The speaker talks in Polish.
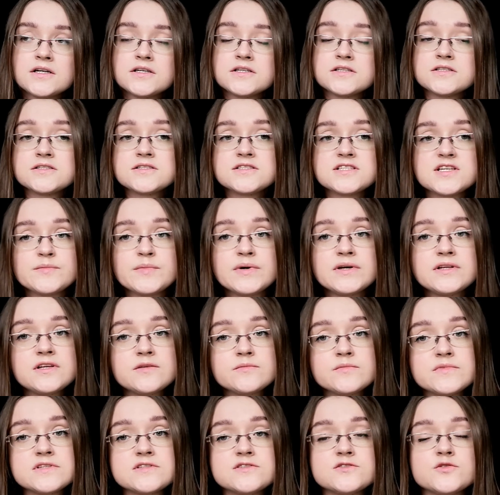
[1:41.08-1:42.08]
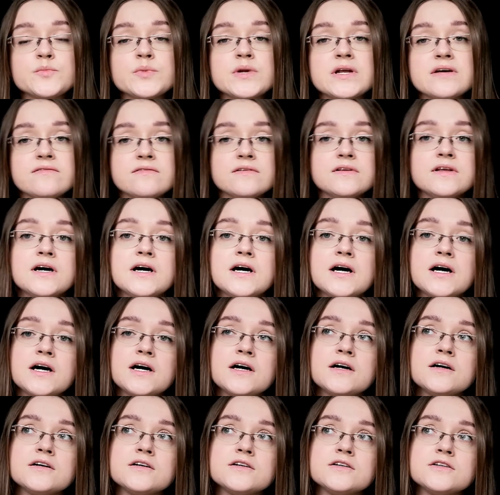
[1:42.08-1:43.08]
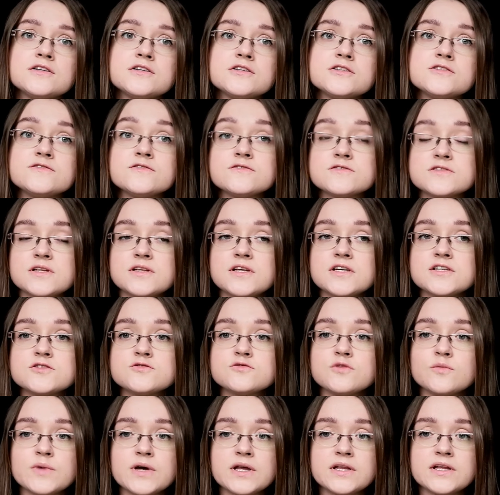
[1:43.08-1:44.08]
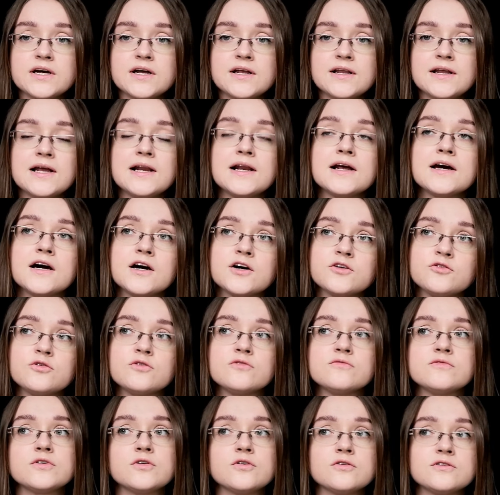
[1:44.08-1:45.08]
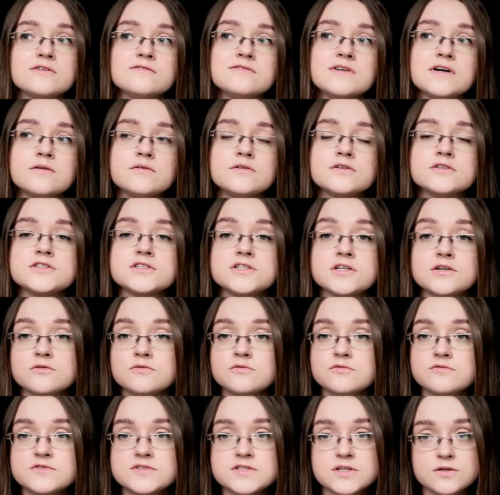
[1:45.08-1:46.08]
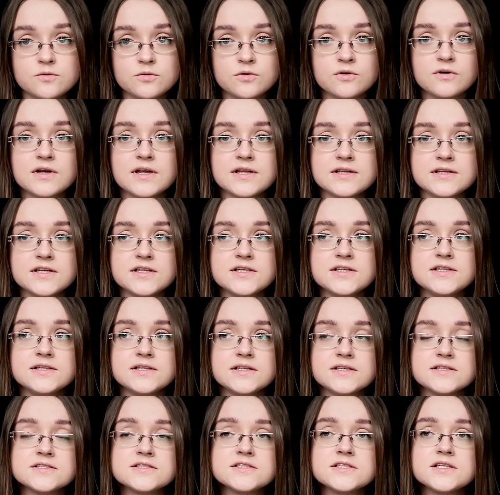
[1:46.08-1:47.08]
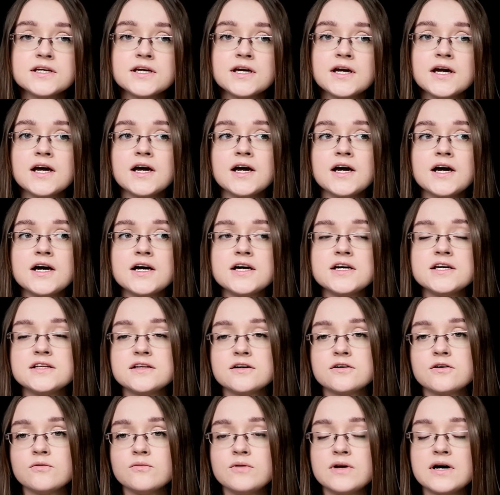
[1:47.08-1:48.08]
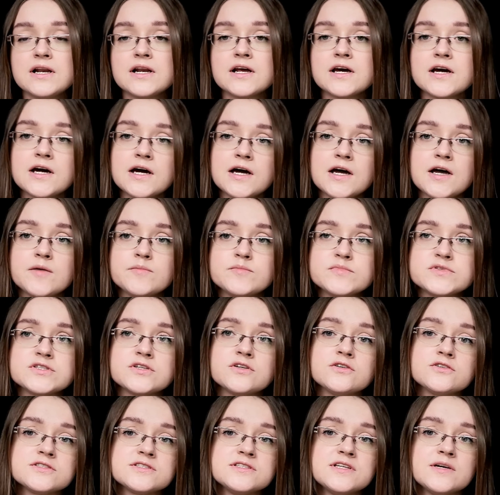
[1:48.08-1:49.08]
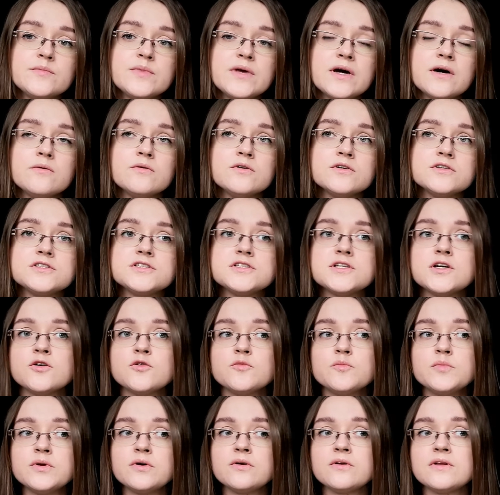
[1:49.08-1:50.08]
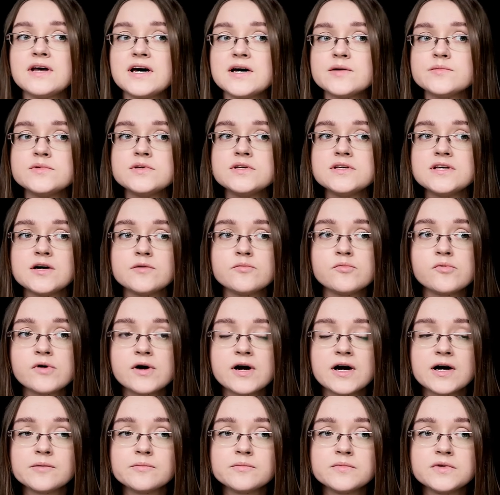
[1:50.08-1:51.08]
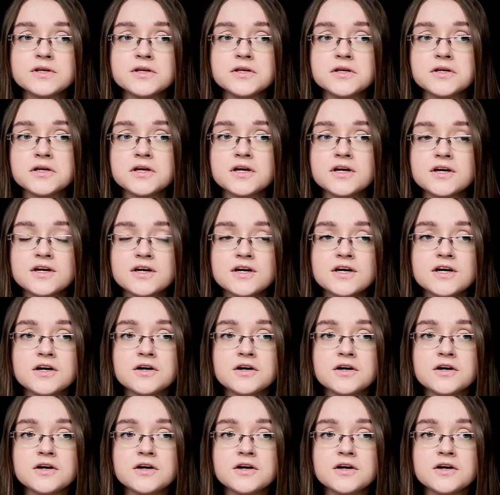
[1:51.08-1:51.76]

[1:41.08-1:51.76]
E, z sabatem jest co prawda e, związana słomiana lalka, którą wykonywało się w celu konkretnej intencji i taką lalkę przyozdabiało się plonami, jabłkami,